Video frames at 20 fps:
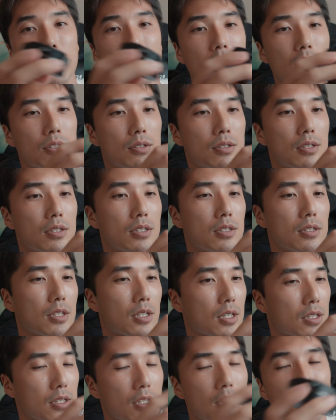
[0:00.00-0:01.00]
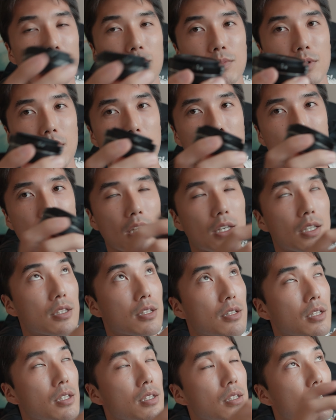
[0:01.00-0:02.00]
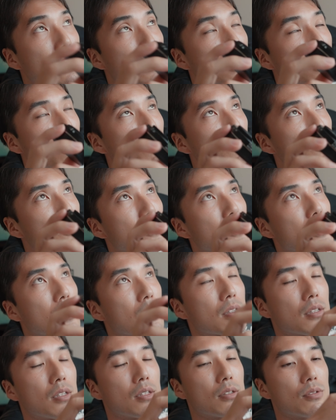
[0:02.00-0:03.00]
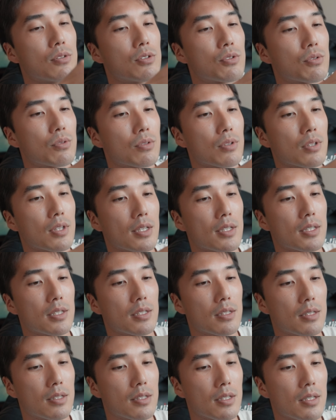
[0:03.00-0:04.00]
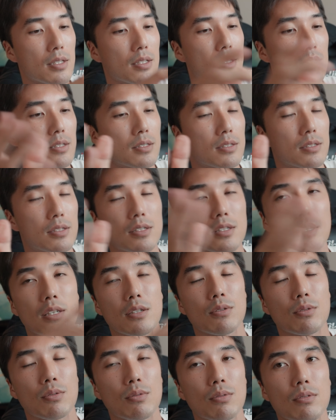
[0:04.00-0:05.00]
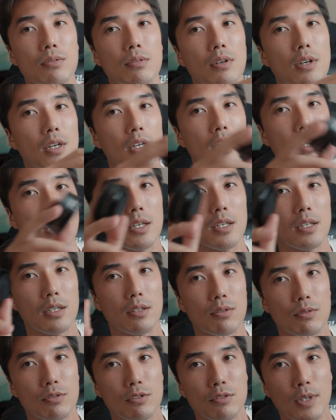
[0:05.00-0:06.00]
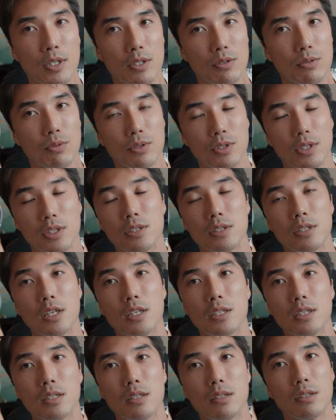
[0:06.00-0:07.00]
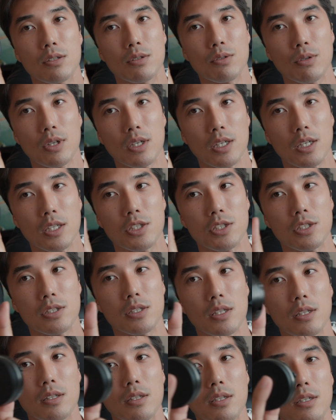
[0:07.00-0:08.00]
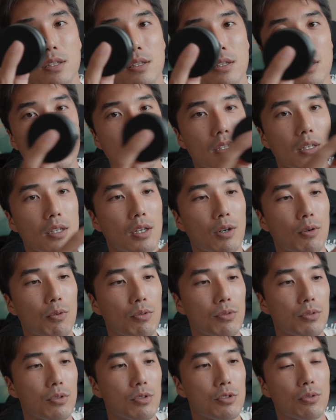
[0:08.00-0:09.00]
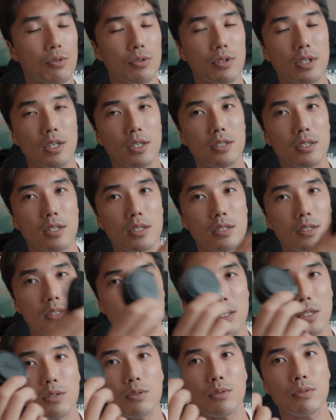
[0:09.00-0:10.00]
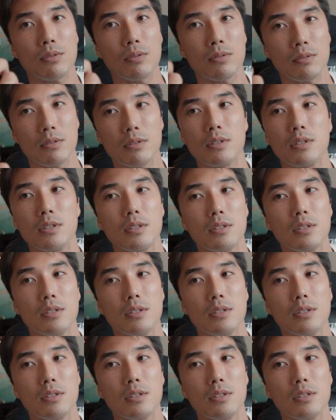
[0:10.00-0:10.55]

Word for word: えなんかできるみたいな。だから電源がオフになってる状態でつけると、えっ、ー、と、うまく動作しないっていうような感じになって、電源がオンの状態でつけると、